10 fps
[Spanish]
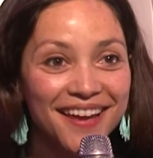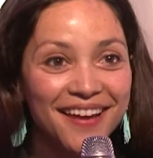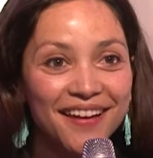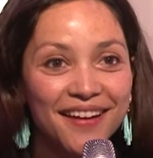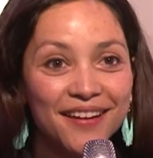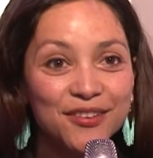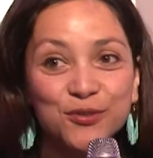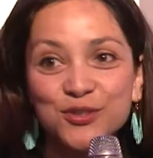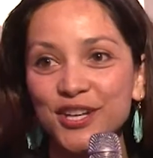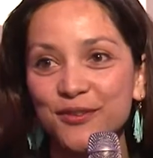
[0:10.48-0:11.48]
a
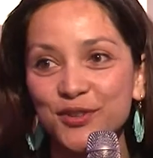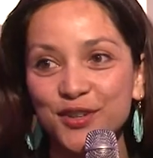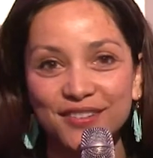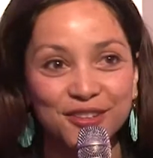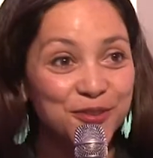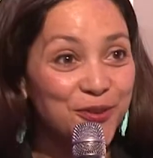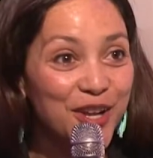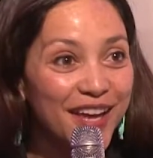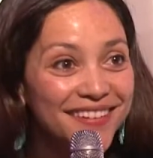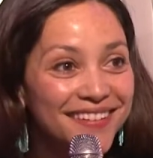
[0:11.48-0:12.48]
escuchar nuestras
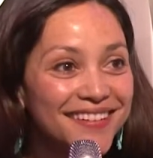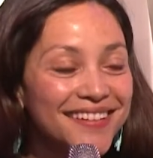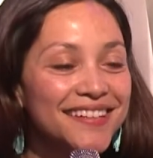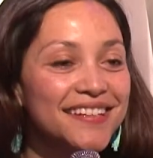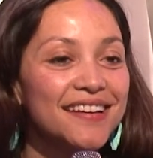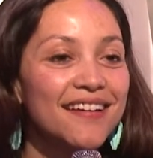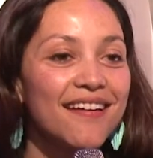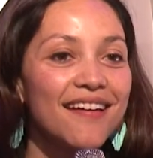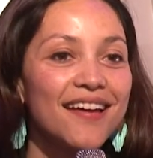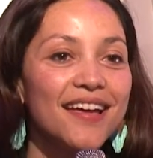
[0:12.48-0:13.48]
historias.
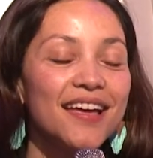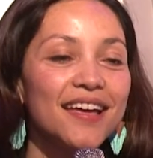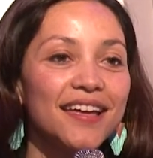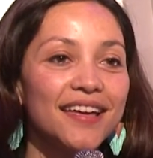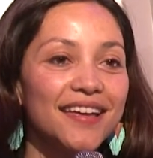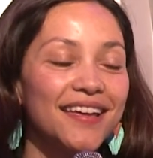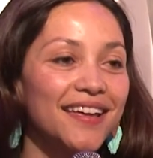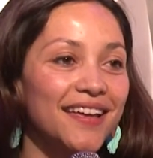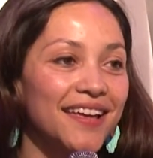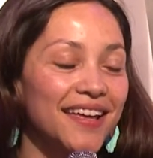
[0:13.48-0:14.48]

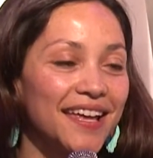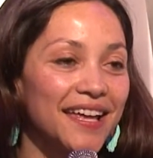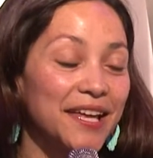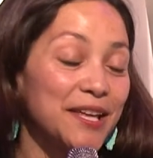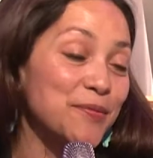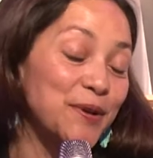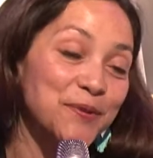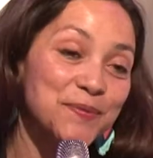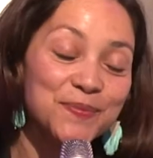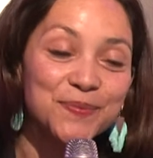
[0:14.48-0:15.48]
Eh, y
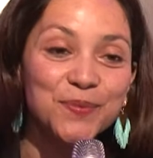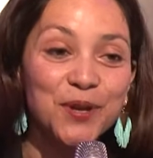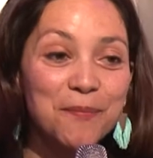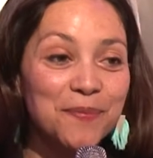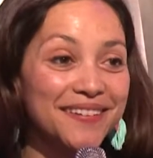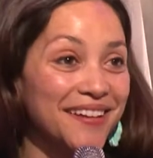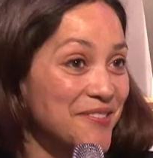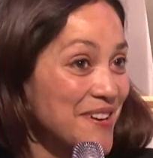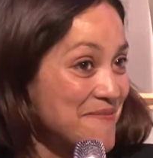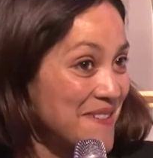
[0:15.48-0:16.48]
bueno, voy a empezar
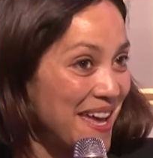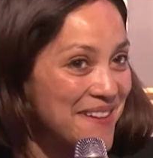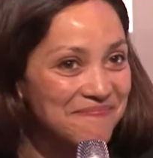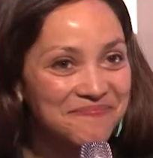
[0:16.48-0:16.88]
con la mía.